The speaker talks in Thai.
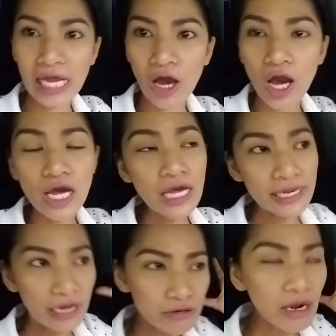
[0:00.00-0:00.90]
วก็
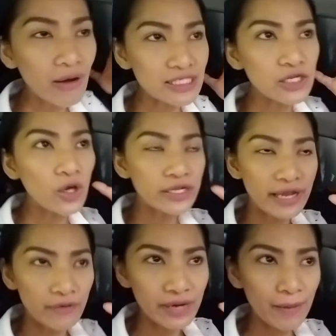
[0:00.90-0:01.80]
เดี๋ยวเราอาจจะนอนแถ
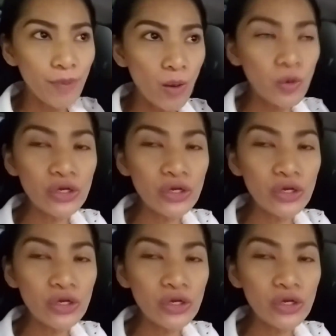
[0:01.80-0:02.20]
วๆนั้นพอพรุ่ง